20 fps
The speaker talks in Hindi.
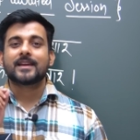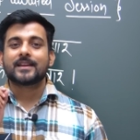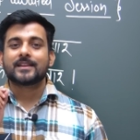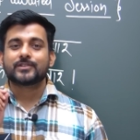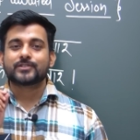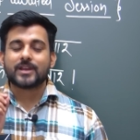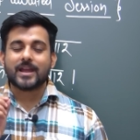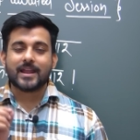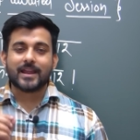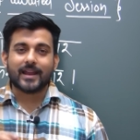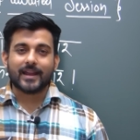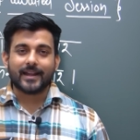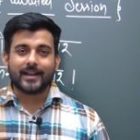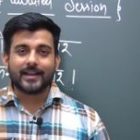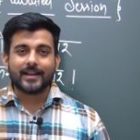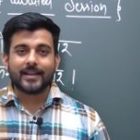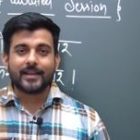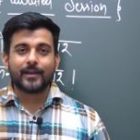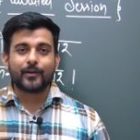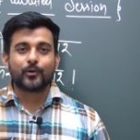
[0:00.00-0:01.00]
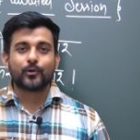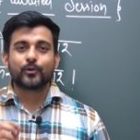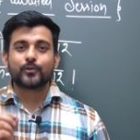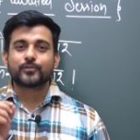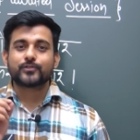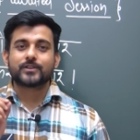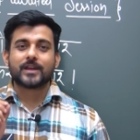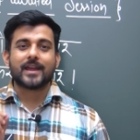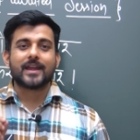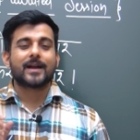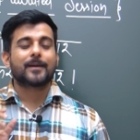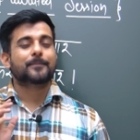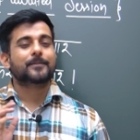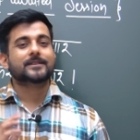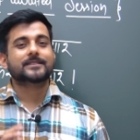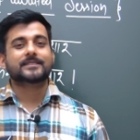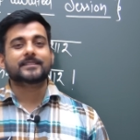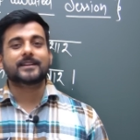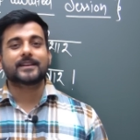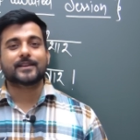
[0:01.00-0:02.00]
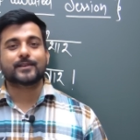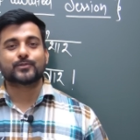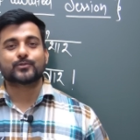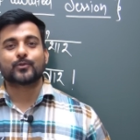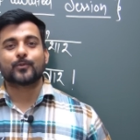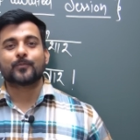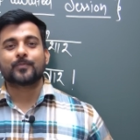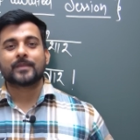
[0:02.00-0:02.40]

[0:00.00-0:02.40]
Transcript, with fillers: चाहे एनडीए हो चाहे आपका सीडीएस हो